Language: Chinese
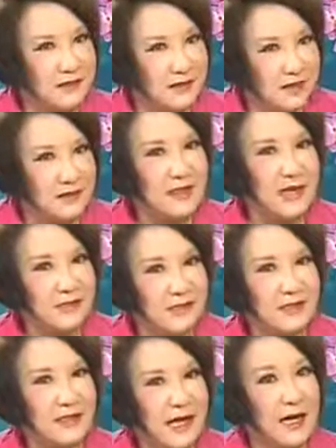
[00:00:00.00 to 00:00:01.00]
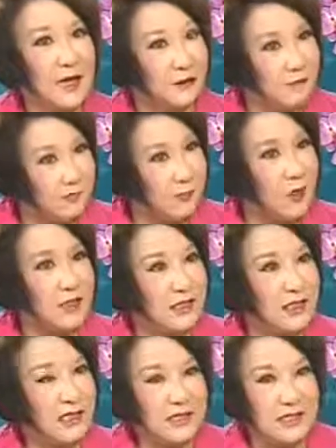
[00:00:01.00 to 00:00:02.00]
能让人来 afford，
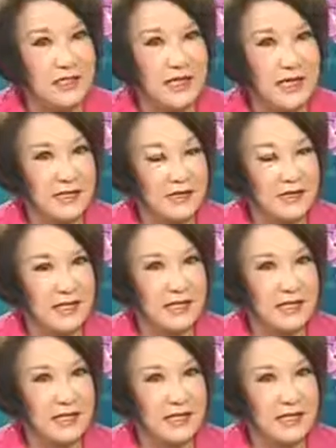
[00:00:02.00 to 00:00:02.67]
现在呢，